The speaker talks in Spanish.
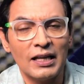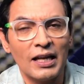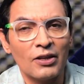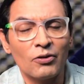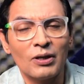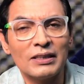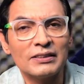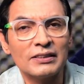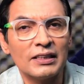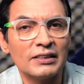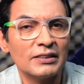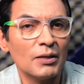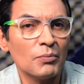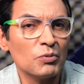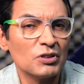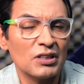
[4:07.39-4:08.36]
la
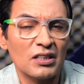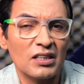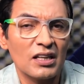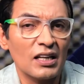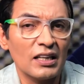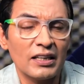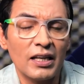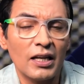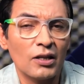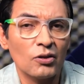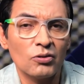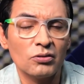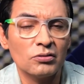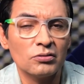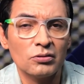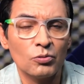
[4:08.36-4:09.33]
adolescencia, pues en realidad
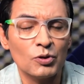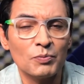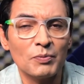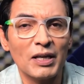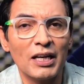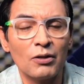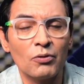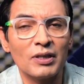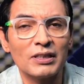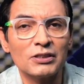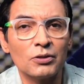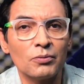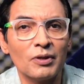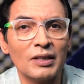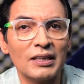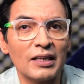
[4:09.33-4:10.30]
no, Luis Miguel nunca
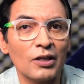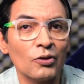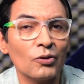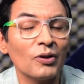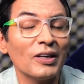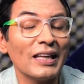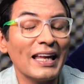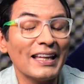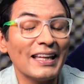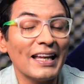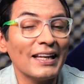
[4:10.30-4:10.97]
estuvo al tanto eh,